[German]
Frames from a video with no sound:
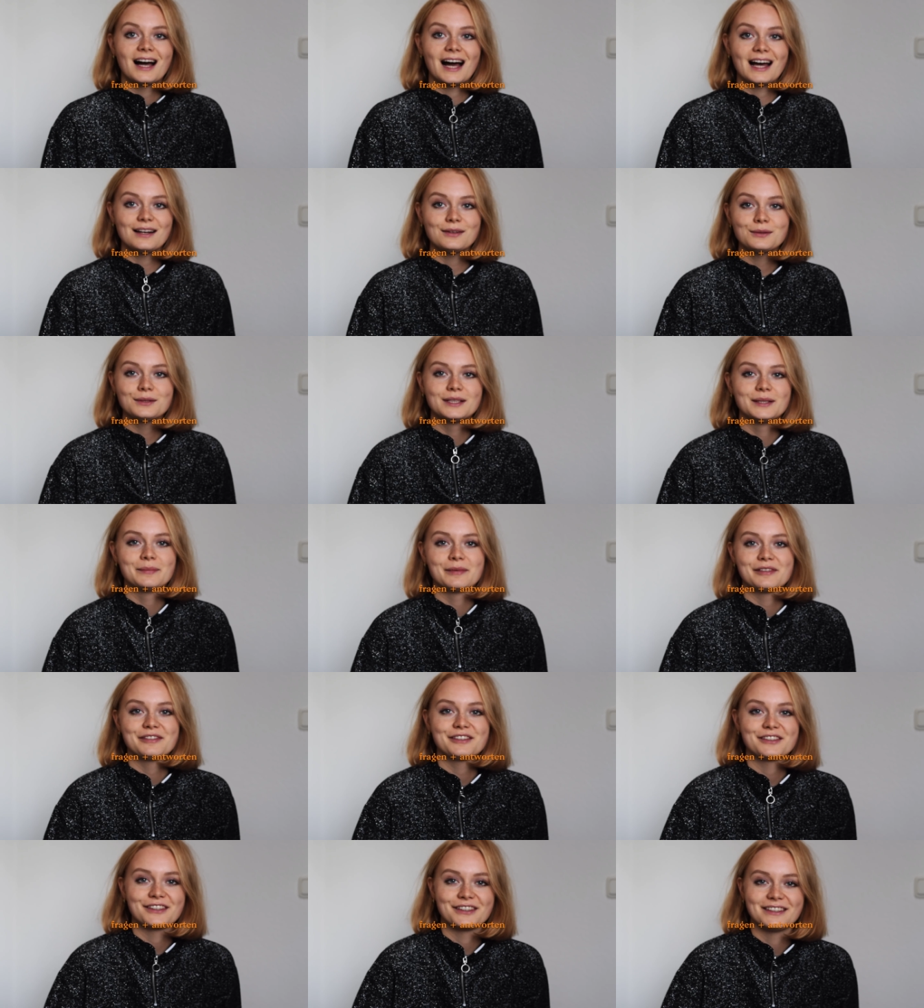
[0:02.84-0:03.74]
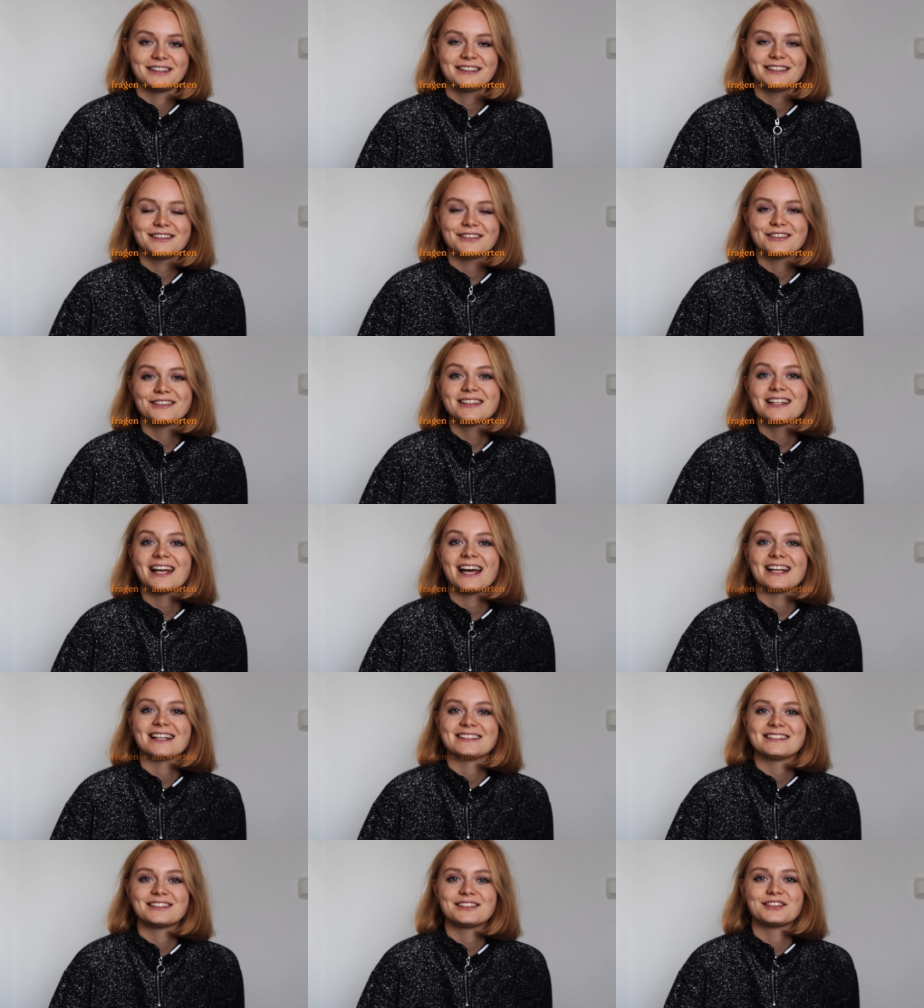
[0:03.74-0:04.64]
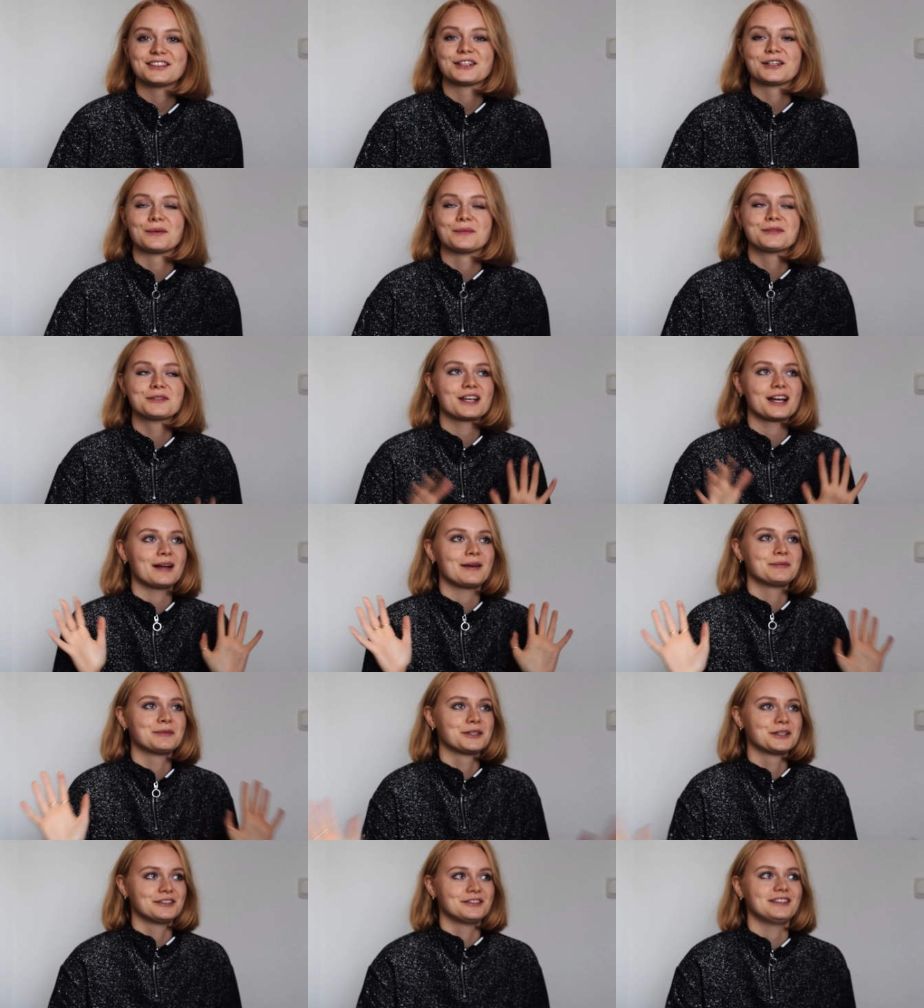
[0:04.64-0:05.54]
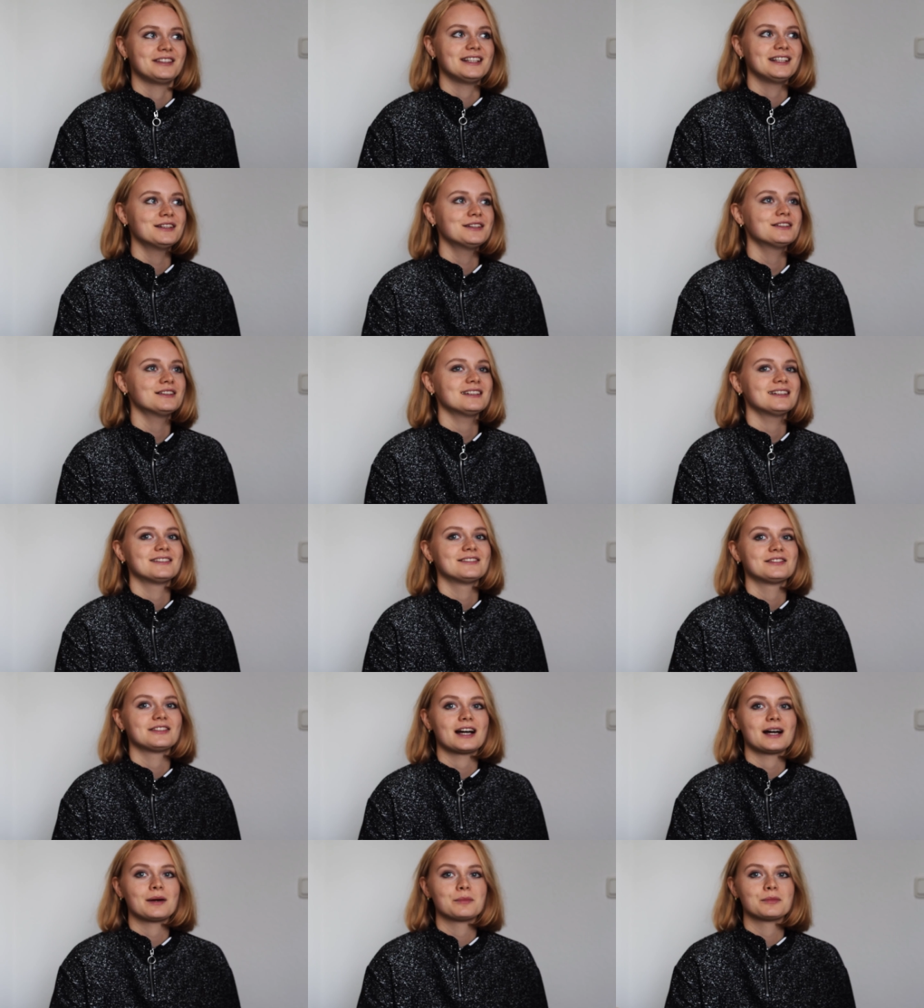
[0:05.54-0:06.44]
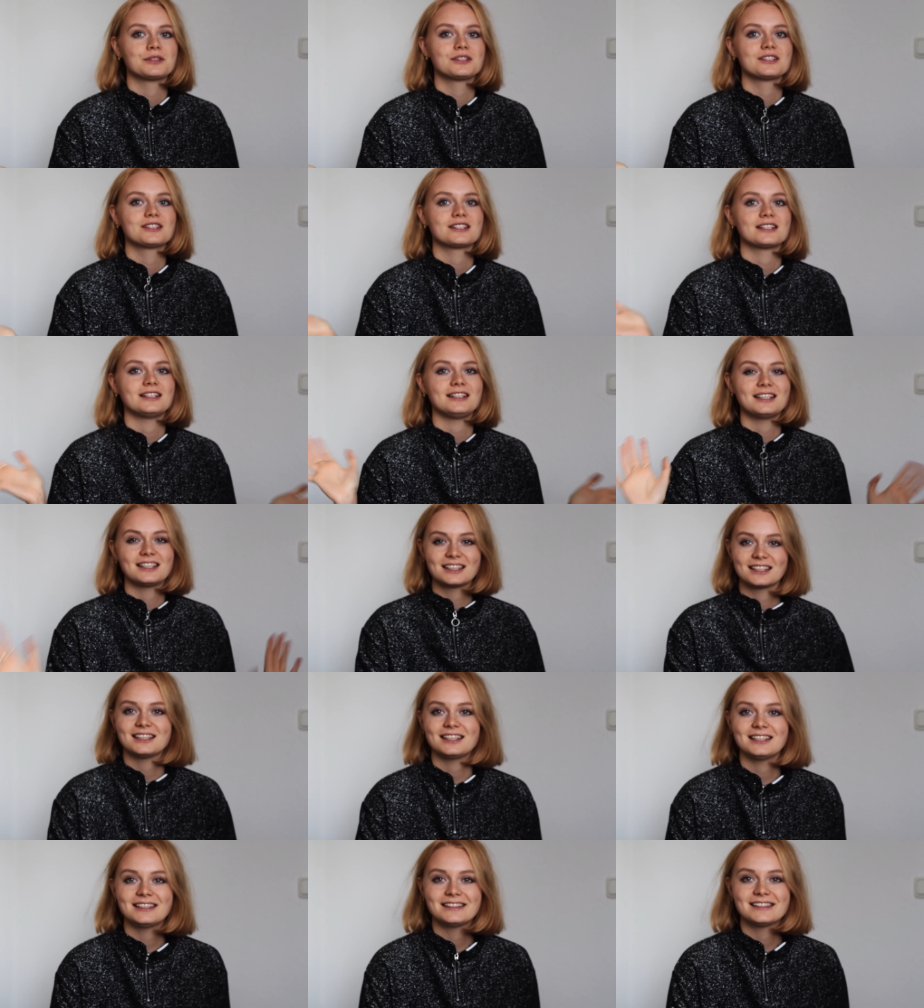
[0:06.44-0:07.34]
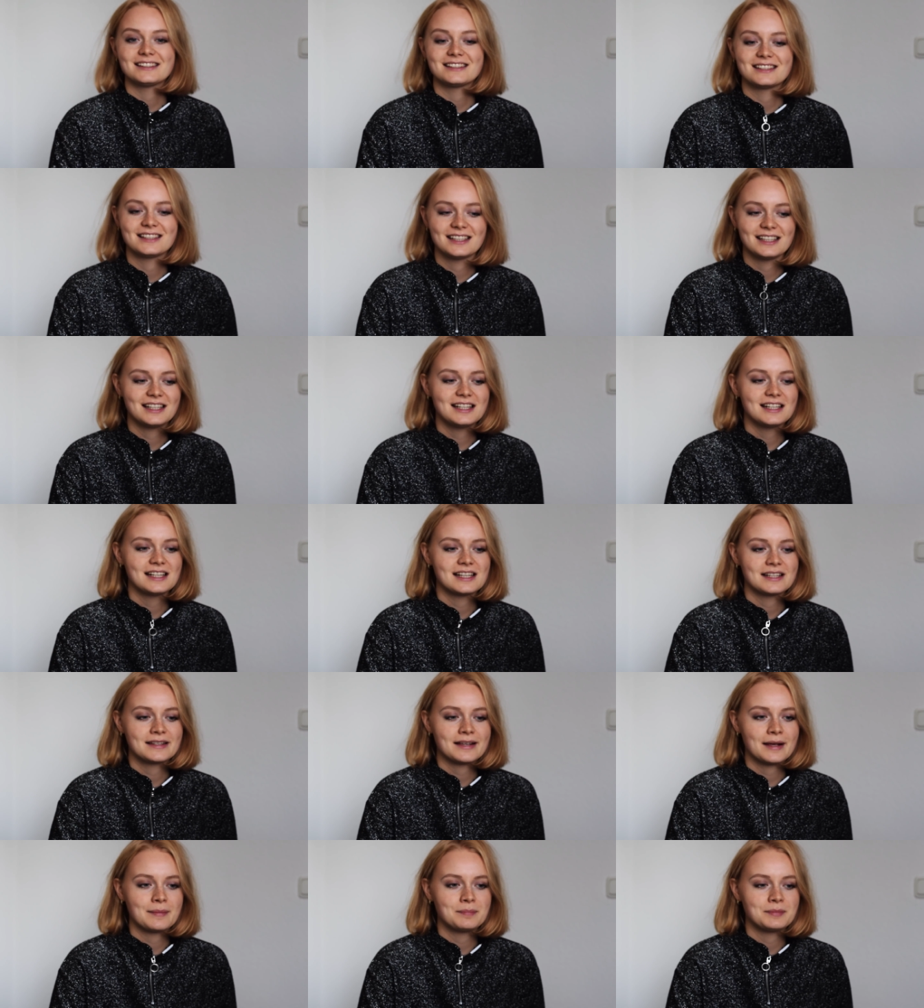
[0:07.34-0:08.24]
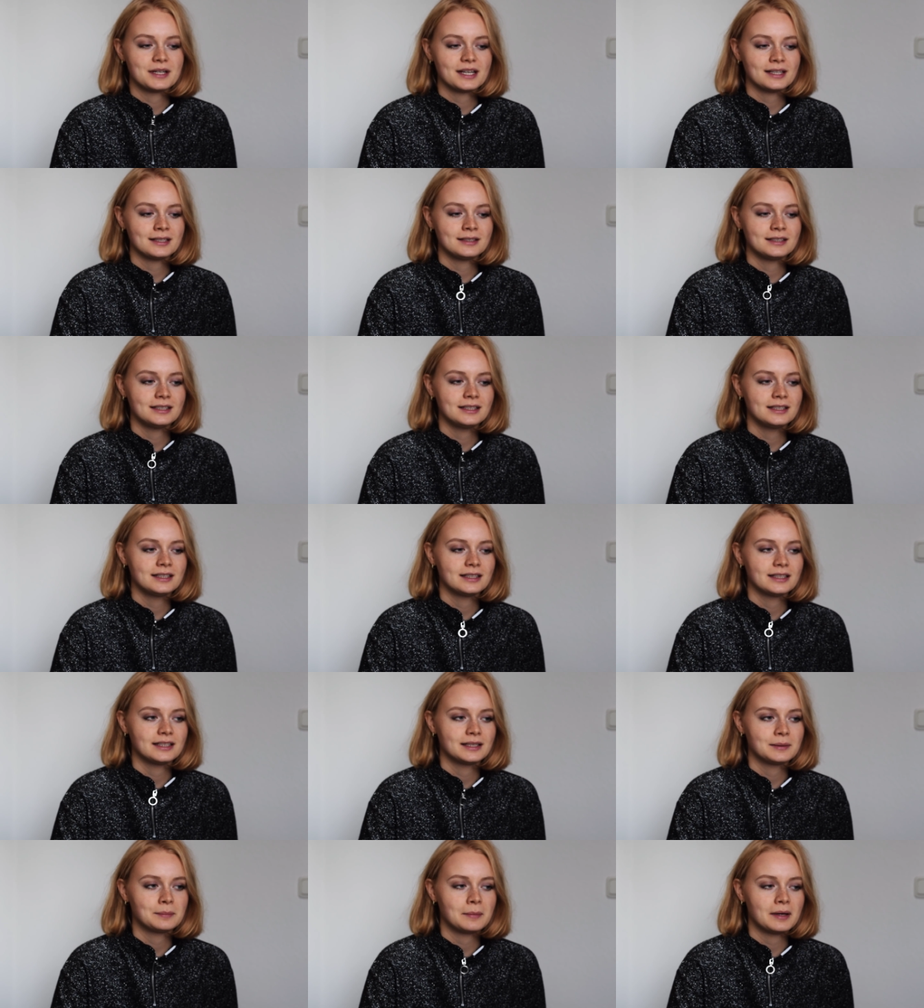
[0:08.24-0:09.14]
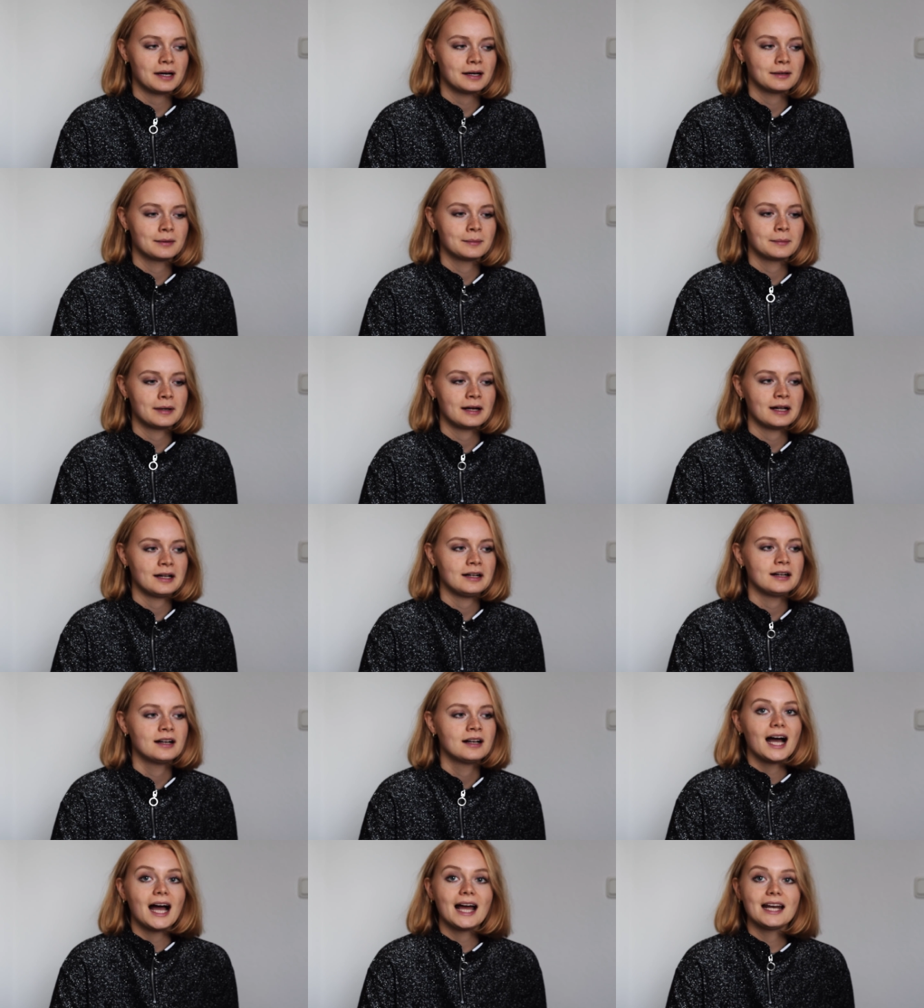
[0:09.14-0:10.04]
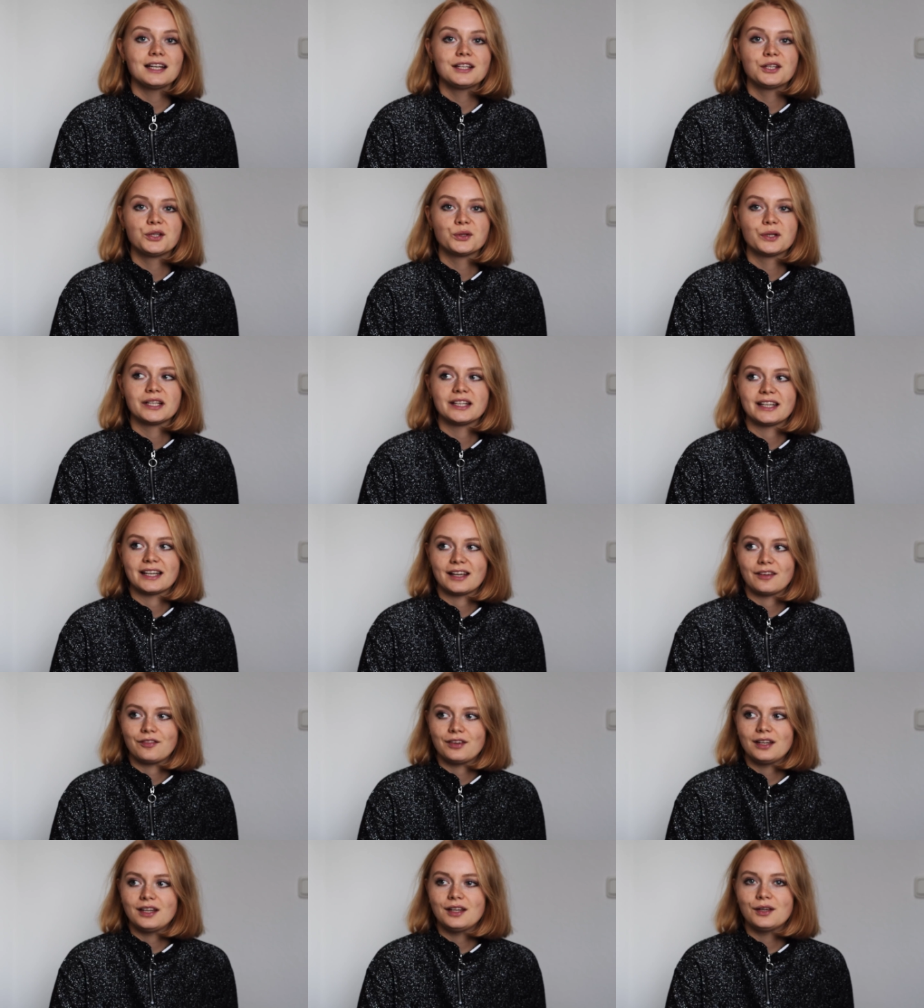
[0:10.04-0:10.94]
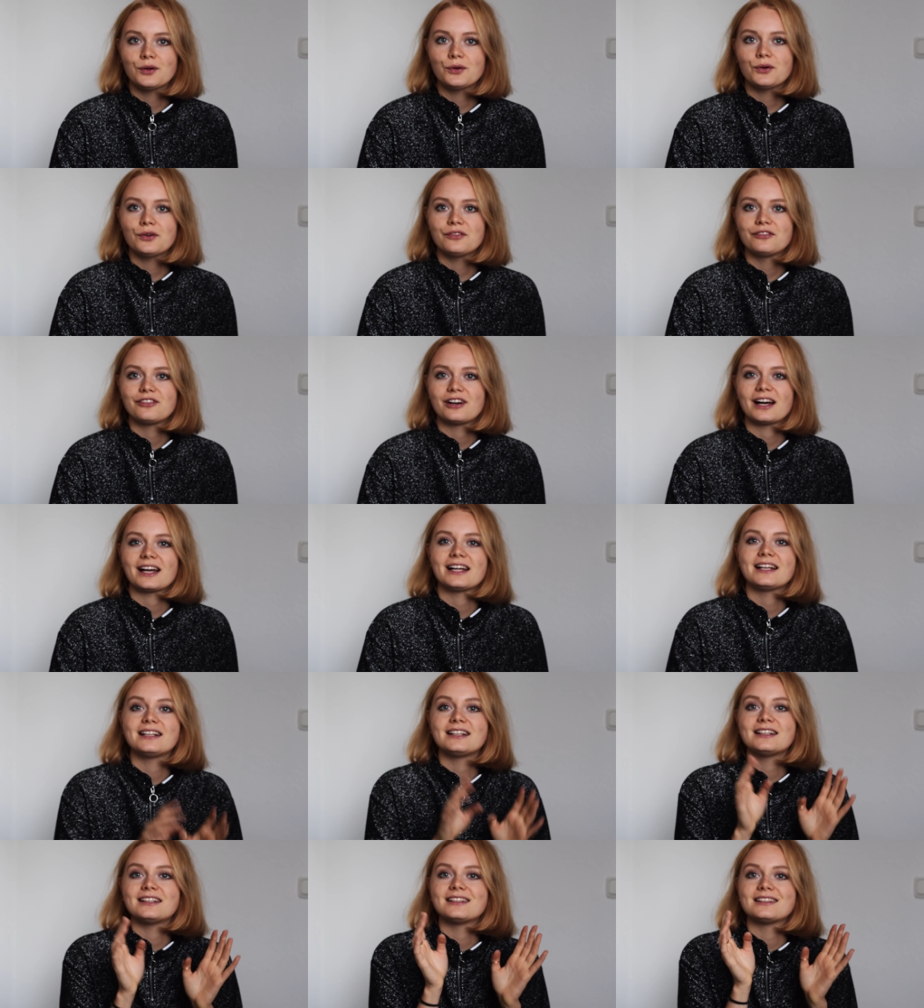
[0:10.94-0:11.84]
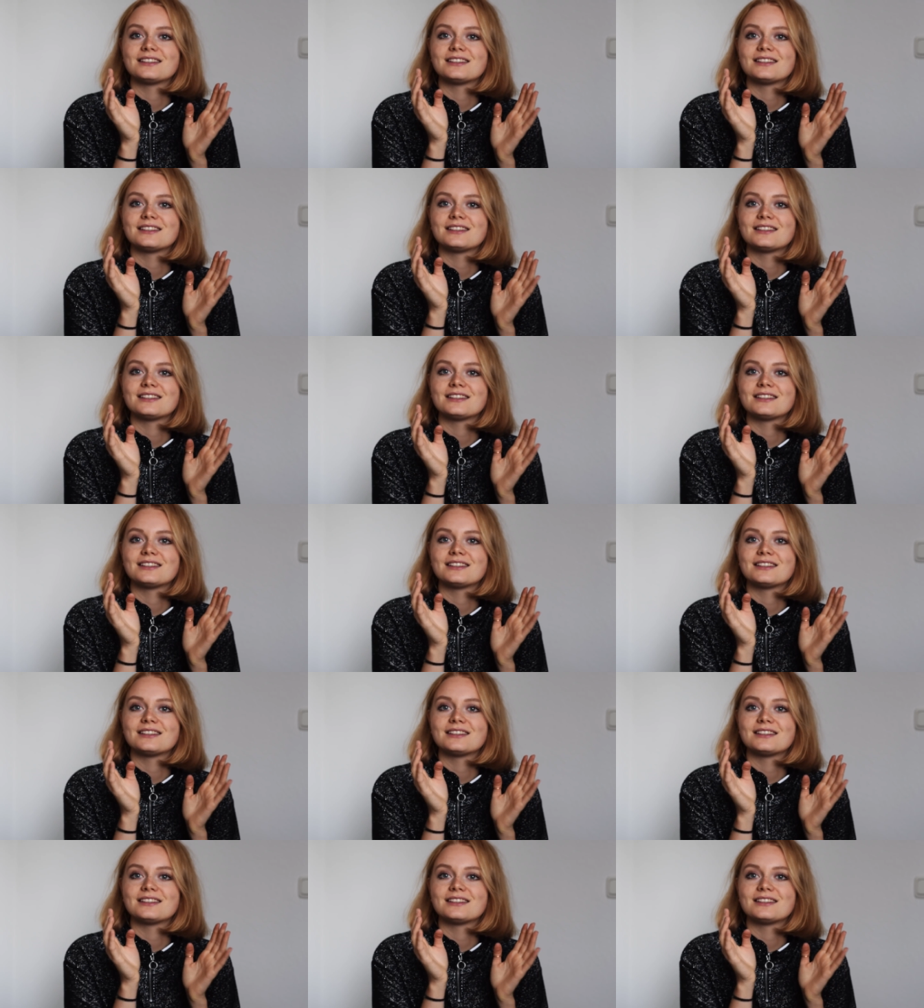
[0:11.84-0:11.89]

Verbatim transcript: Hallo liebe Freunde und herzlich willkommen zu einem neuen Video. Wir haben uns lange nicht gesehen, deshalb dachte ich, ich mache mal ein QA-Video, weil